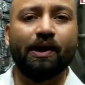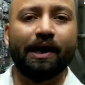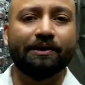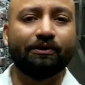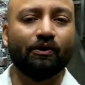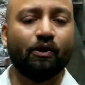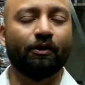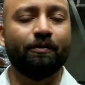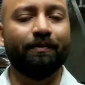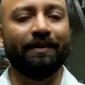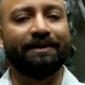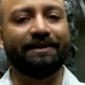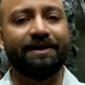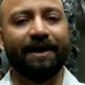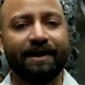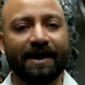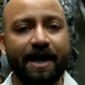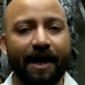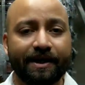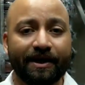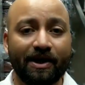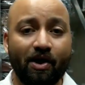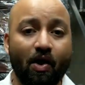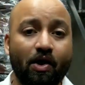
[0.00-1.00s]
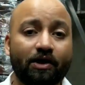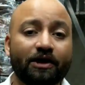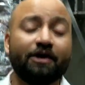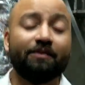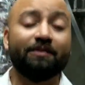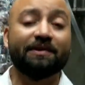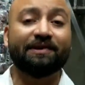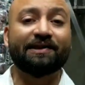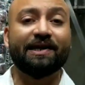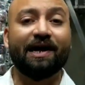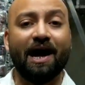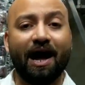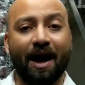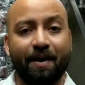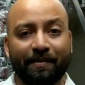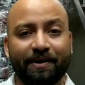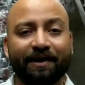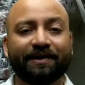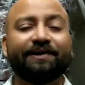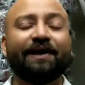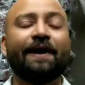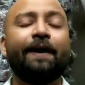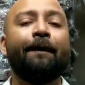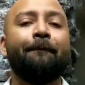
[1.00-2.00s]
और मिलते हैं यहाँ के ऑनर मिस्टर आमिर
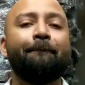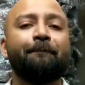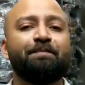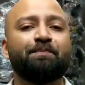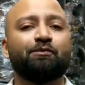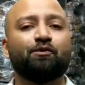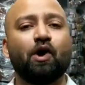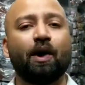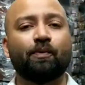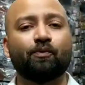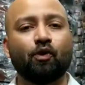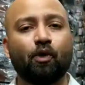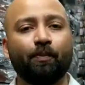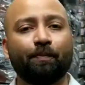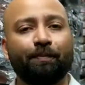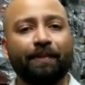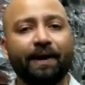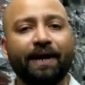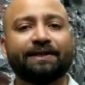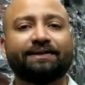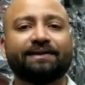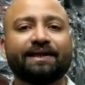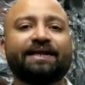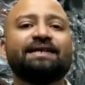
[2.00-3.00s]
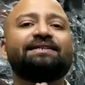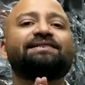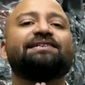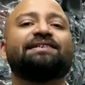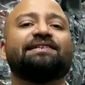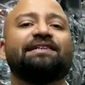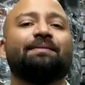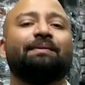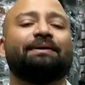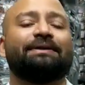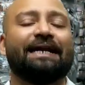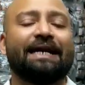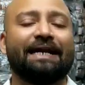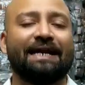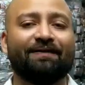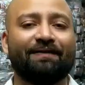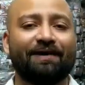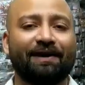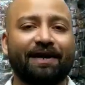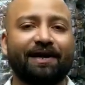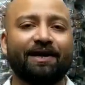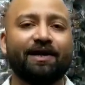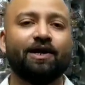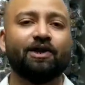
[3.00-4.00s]
से जो आपको बेहतरीन चीज़ें बताने वाले
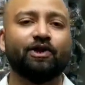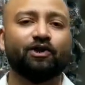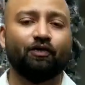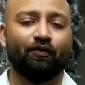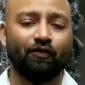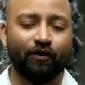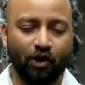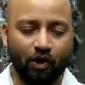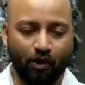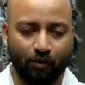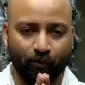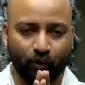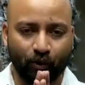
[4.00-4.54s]
तो वीडियो में पूरे